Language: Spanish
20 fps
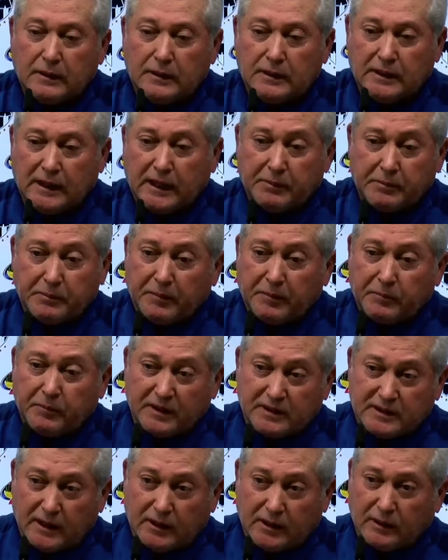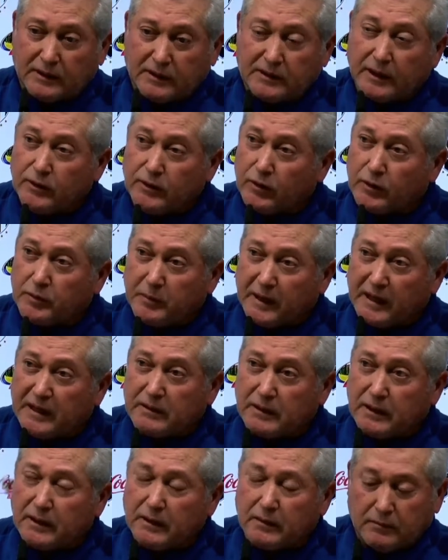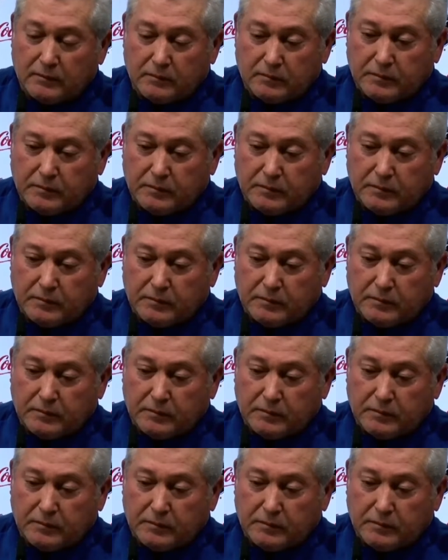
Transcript: Ya me ha pasado anteriormente,